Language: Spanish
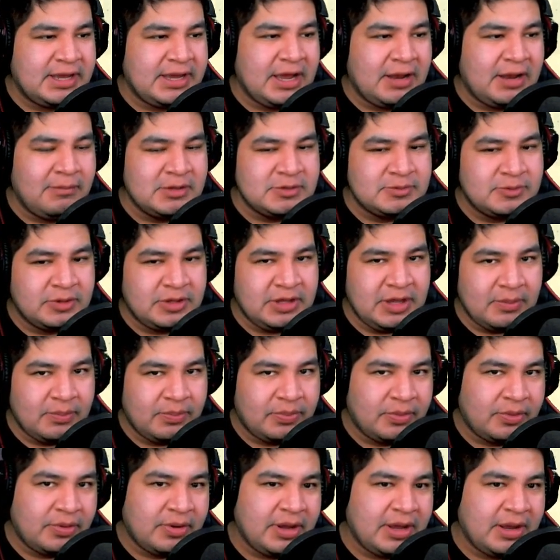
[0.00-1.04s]
y al mismo
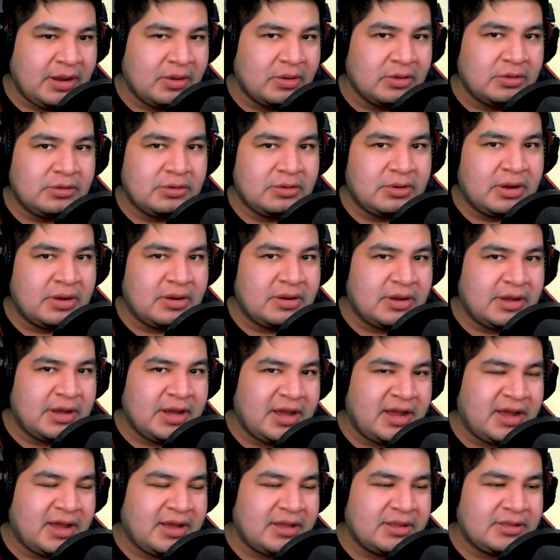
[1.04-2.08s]
tiempo el otro
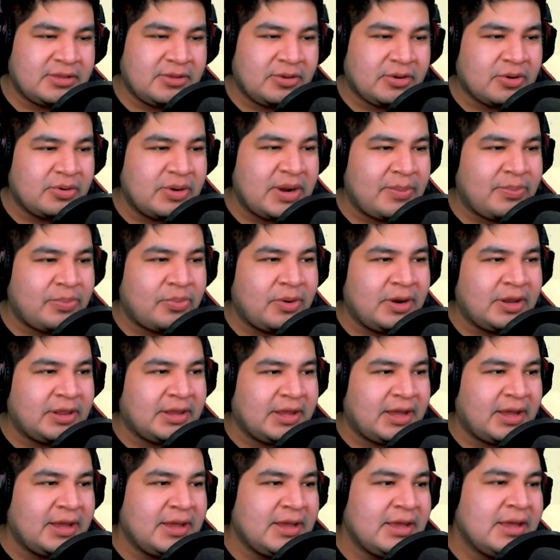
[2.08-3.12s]
eh, toca una
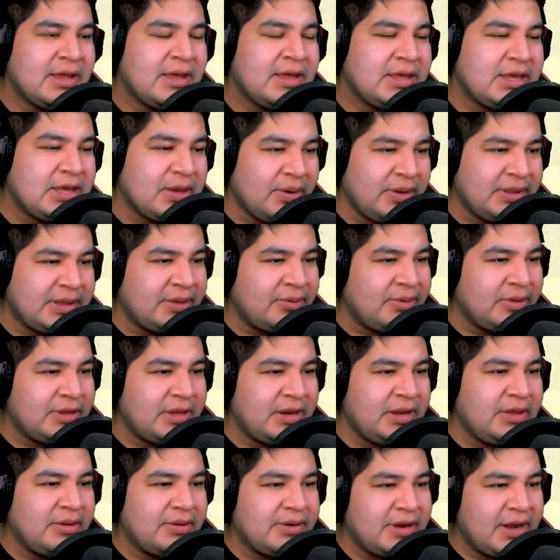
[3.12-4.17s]
puerta. Y ahorita no he
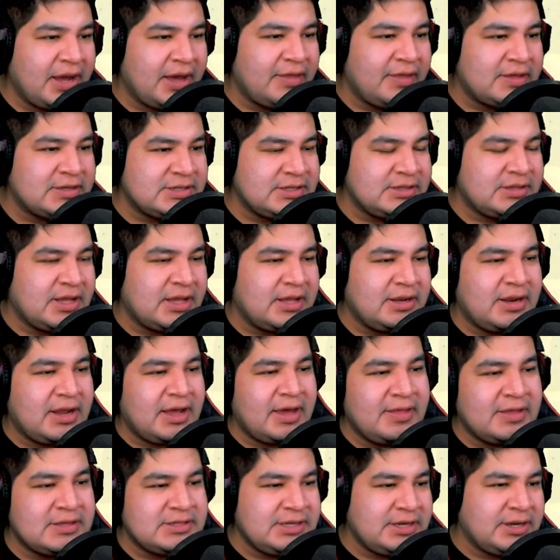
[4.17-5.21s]
tenido nada,
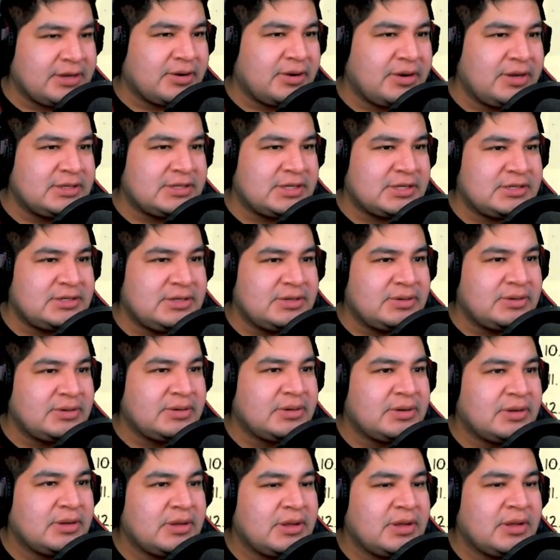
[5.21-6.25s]
nada de sincronización
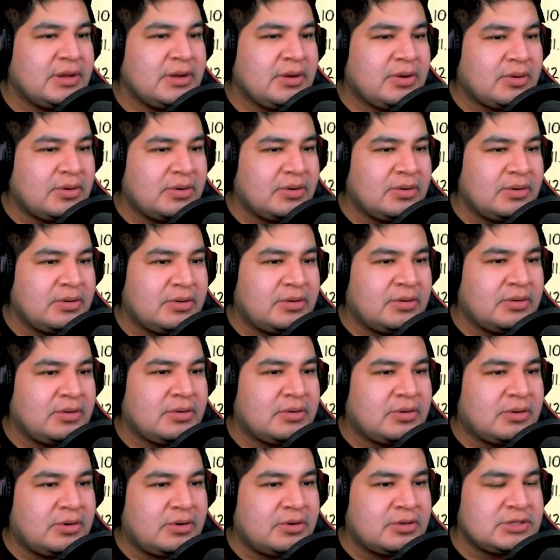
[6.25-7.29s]
con,
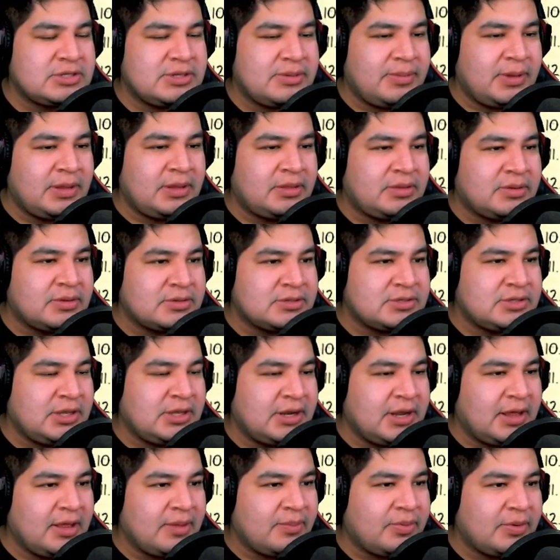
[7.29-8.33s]
los eventos ni
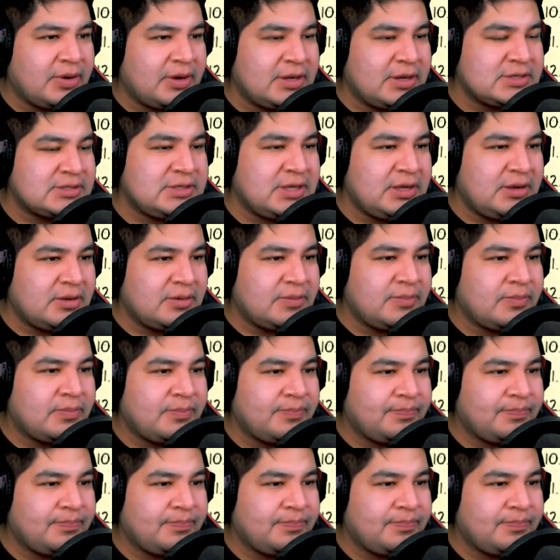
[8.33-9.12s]
nada por el estilo.